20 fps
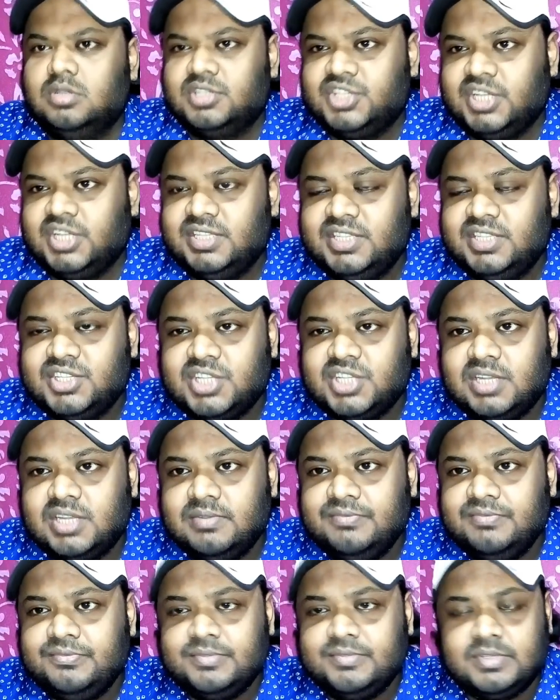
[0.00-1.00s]
সাজেশান
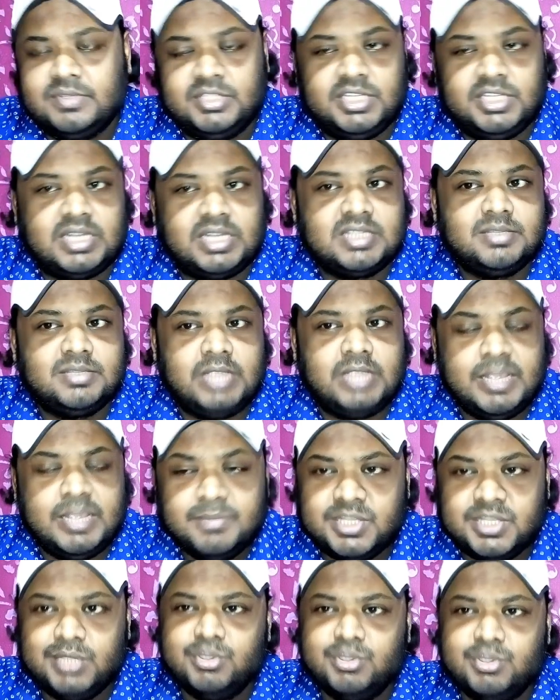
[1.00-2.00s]
যেটা
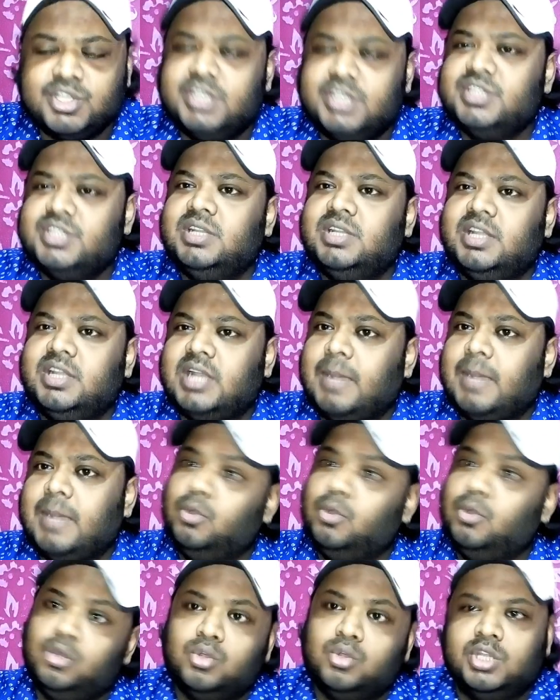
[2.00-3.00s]
এমসিকিউ সাজেশান এটা
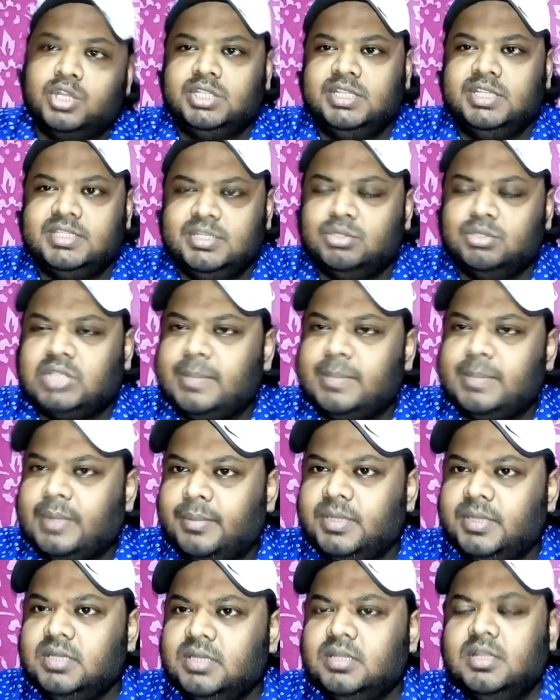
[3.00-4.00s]
আপলোড করে দিয়েছি কোথায়
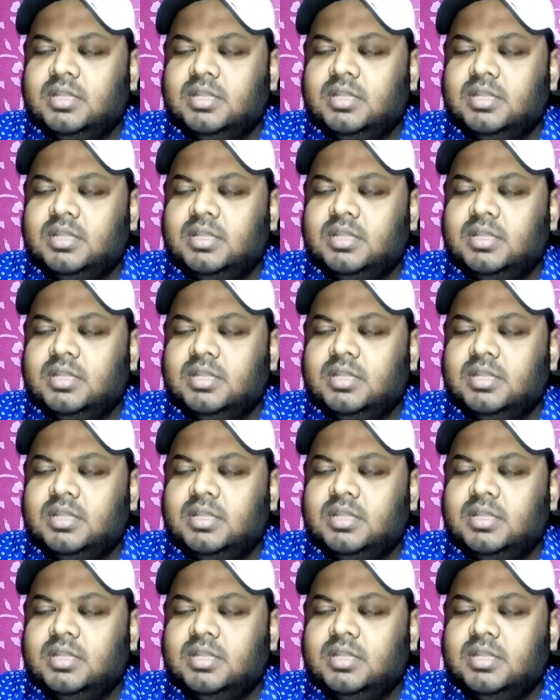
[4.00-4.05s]
পাবেন